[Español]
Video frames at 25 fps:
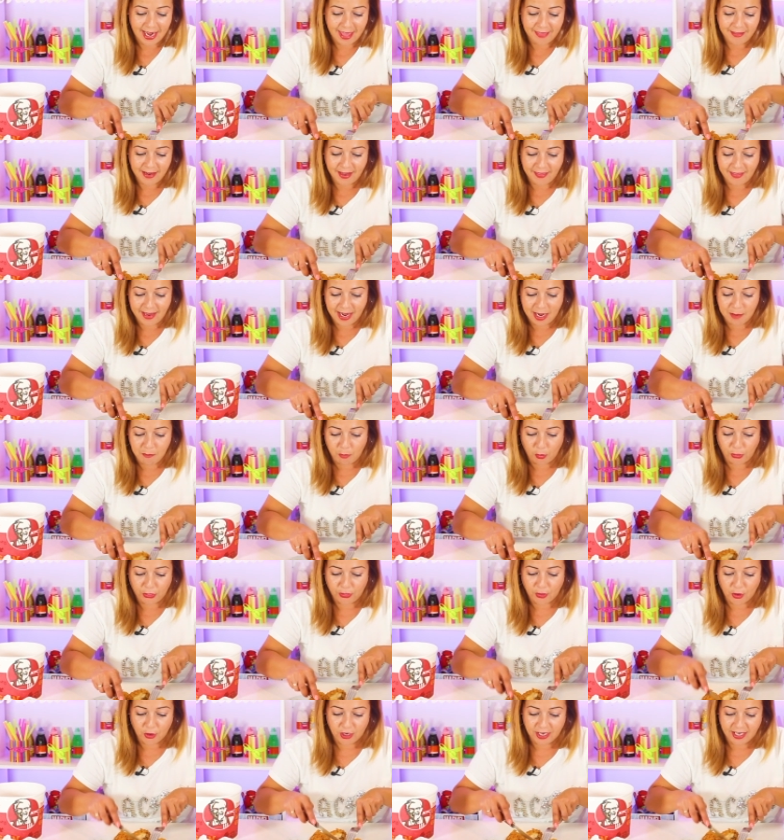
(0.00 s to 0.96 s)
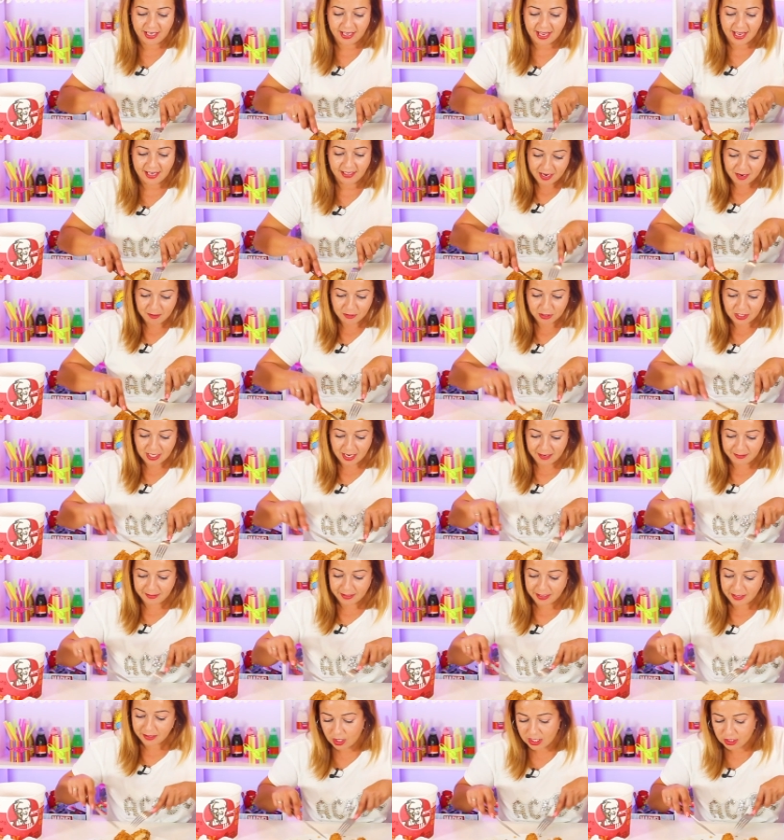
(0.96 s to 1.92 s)
ladra de la emoción Vamos a
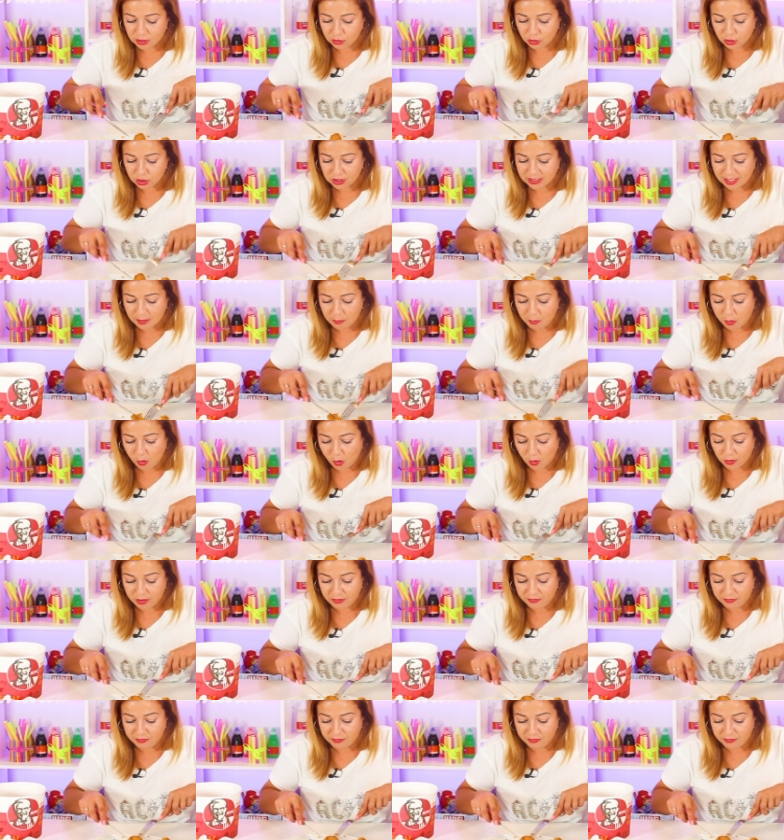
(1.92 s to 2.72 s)
ver, esto está un poco